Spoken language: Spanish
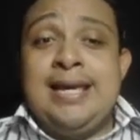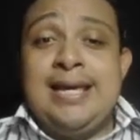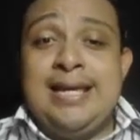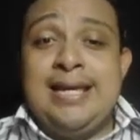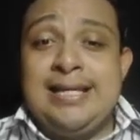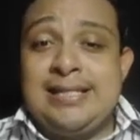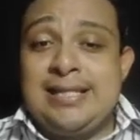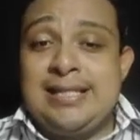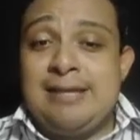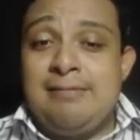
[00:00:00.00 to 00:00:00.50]

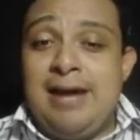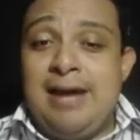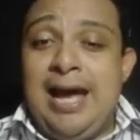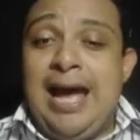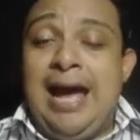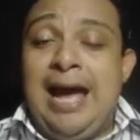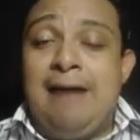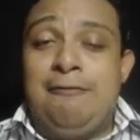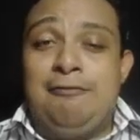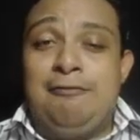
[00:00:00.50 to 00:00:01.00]
y se va
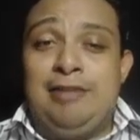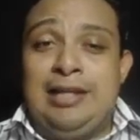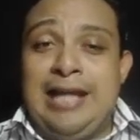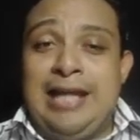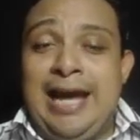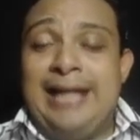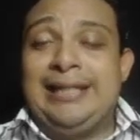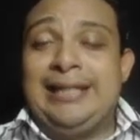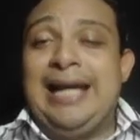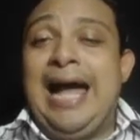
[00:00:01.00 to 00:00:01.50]
a
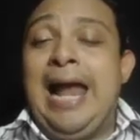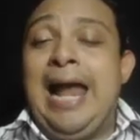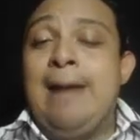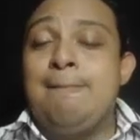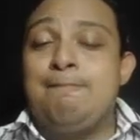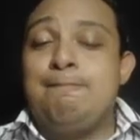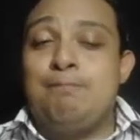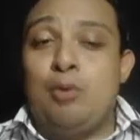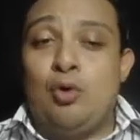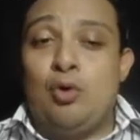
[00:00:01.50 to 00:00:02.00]
afiliar
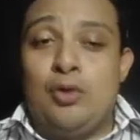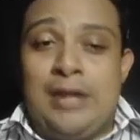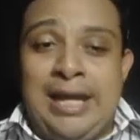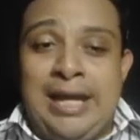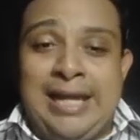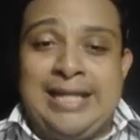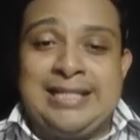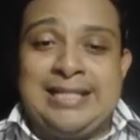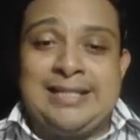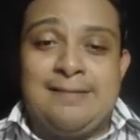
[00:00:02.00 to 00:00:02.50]
al
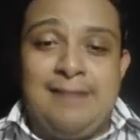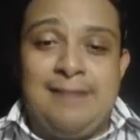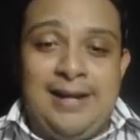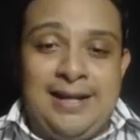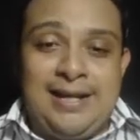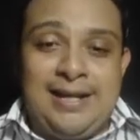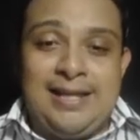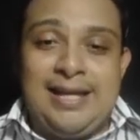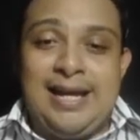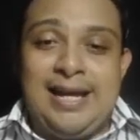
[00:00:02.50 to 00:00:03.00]
poder y se va
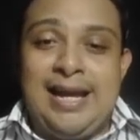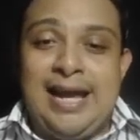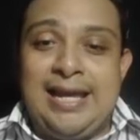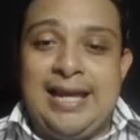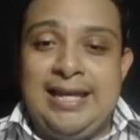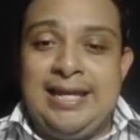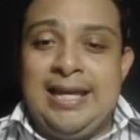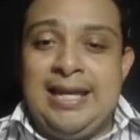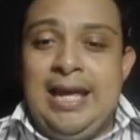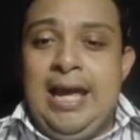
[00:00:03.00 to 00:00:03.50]
a quedar
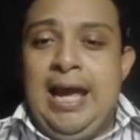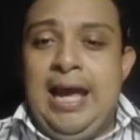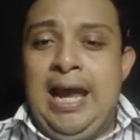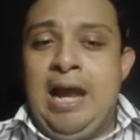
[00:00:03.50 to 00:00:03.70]
ahí.